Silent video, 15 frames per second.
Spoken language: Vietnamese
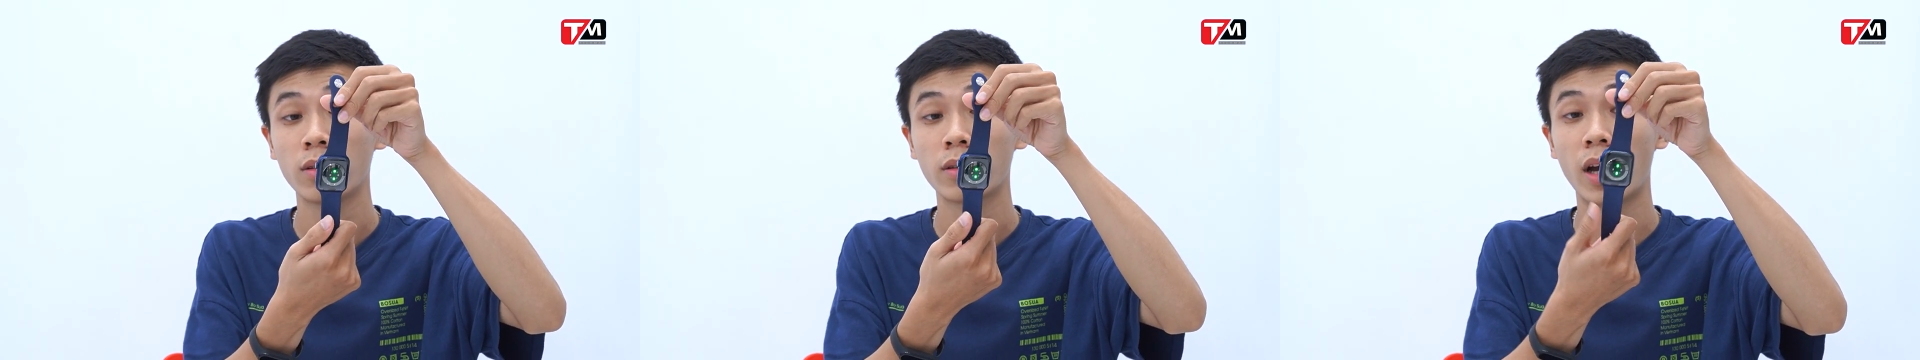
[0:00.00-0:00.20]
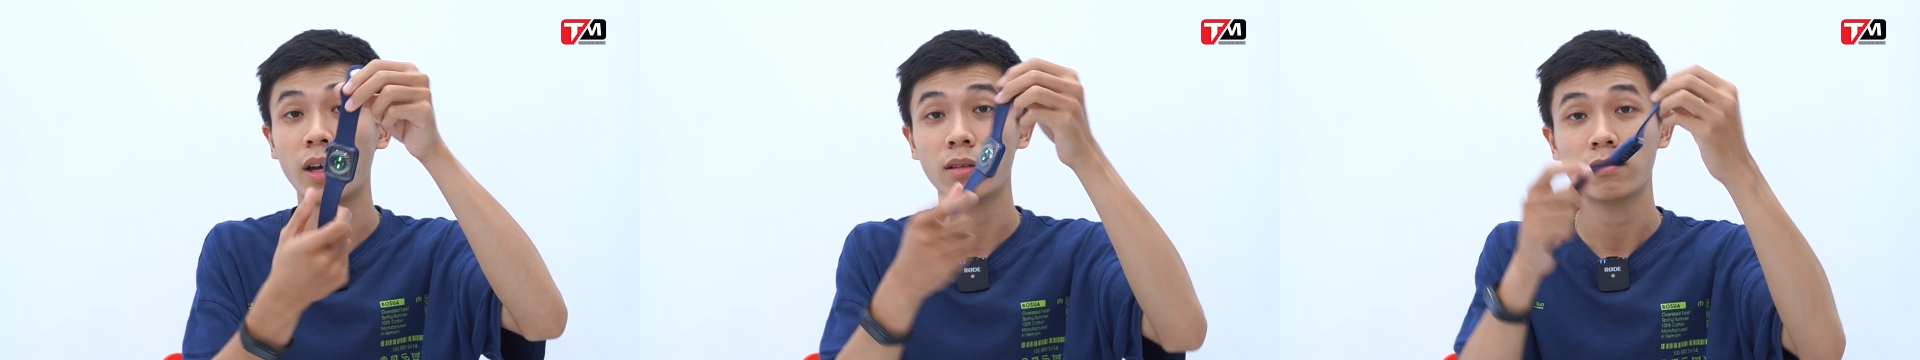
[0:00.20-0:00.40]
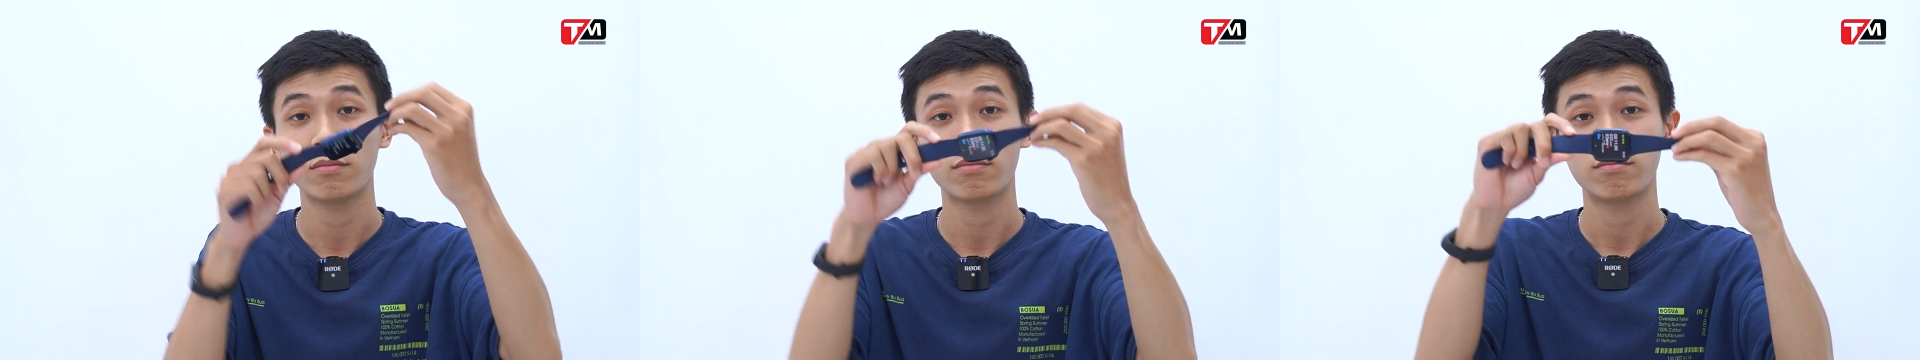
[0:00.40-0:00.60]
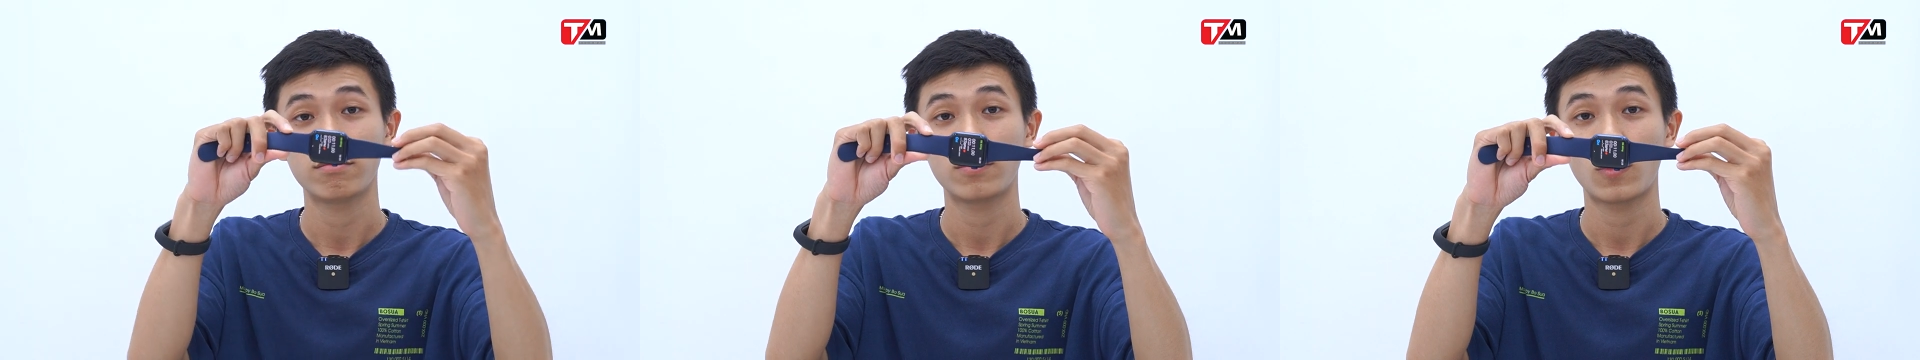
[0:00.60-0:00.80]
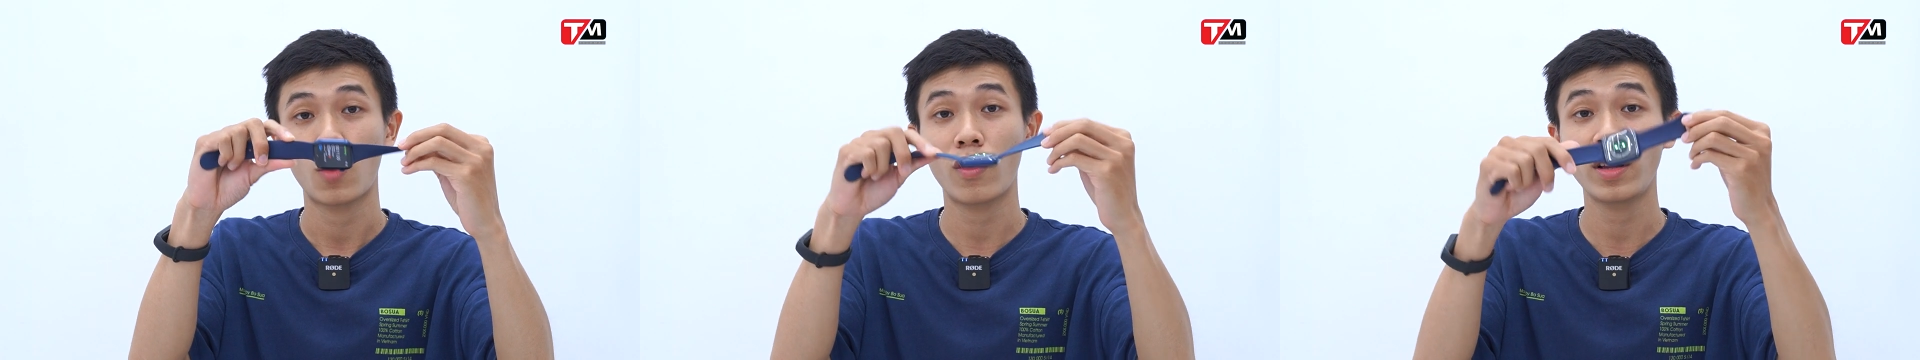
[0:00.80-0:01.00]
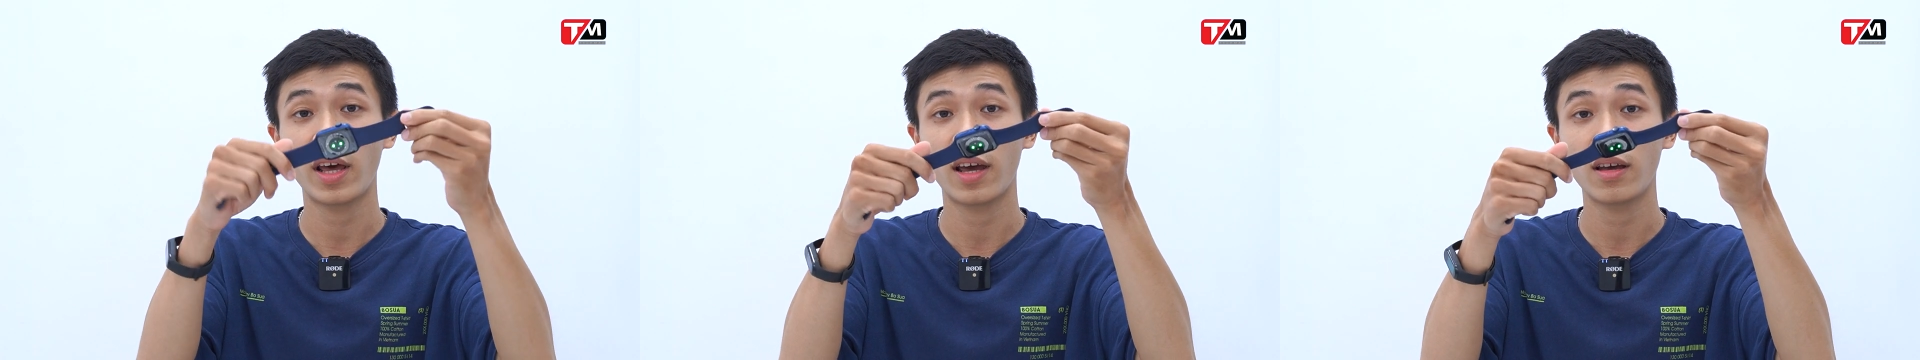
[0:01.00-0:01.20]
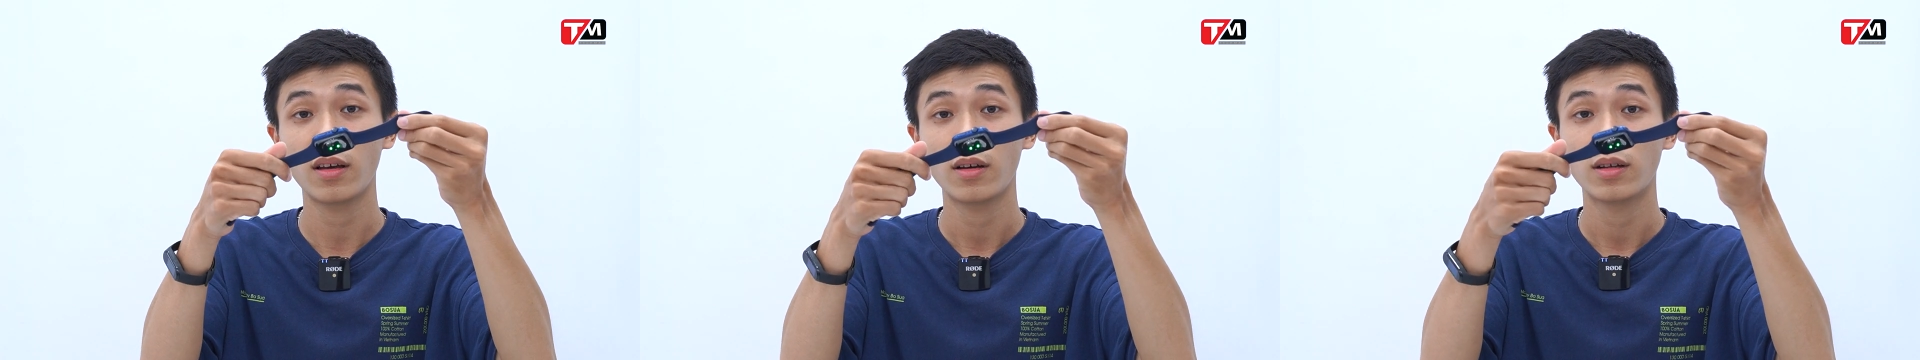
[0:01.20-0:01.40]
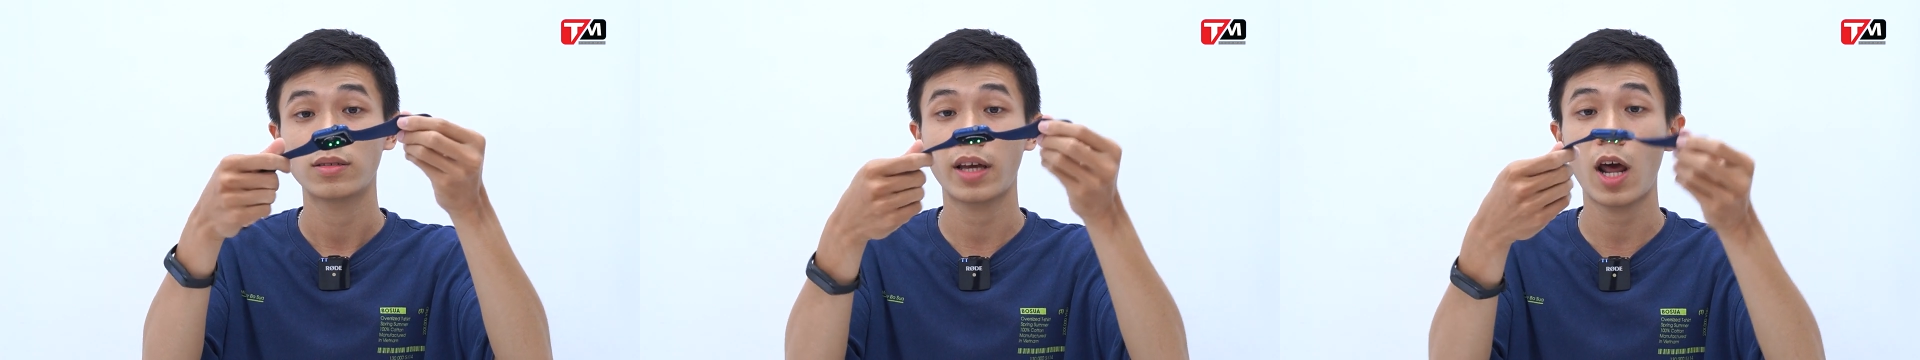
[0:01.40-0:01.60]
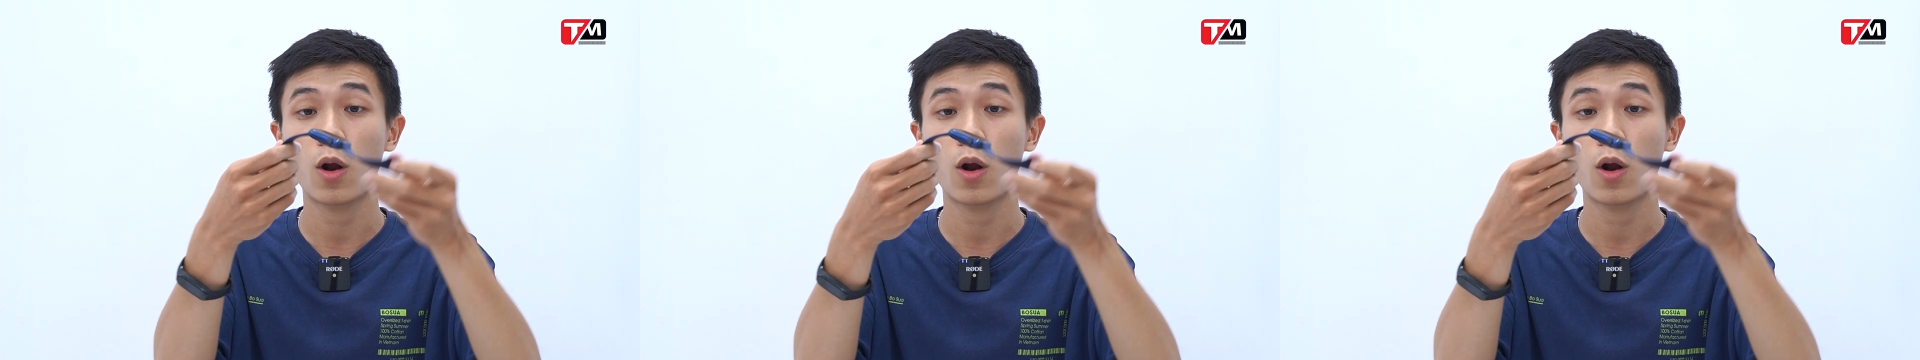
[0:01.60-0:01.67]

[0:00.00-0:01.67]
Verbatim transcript: Đây, nó vẫn thế, dây